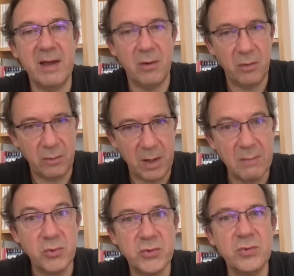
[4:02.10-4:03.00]
à,
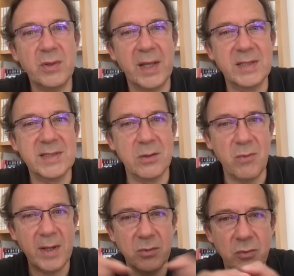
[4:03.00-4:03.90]
mesure qu'elle
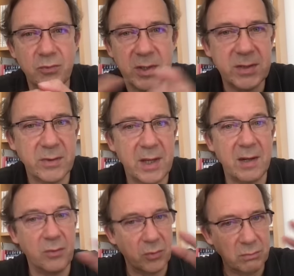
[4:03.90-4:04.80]
s'éloigne du point
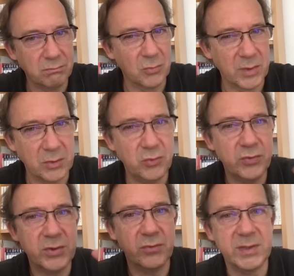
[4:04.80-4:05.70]
central on est
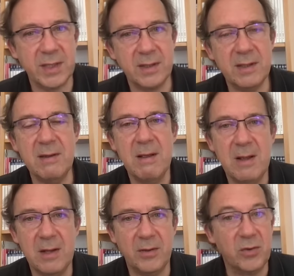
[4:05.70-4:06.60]
tous concernés
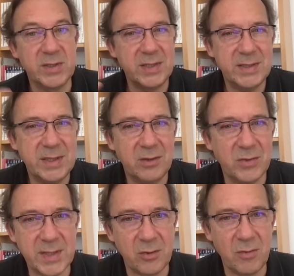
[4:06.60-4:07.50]
dans un signe, dans
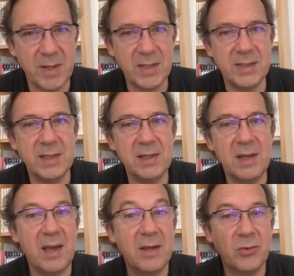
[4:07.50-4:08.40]
sa
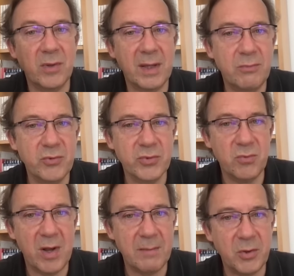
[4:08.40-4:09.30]
globalité, à un degré plus ou
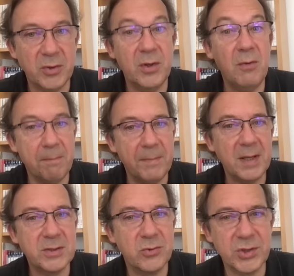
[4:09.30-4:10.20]
moins important,
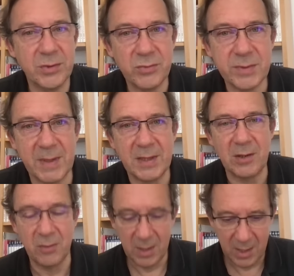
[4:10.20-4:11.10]
parce que j'énonce maintenant.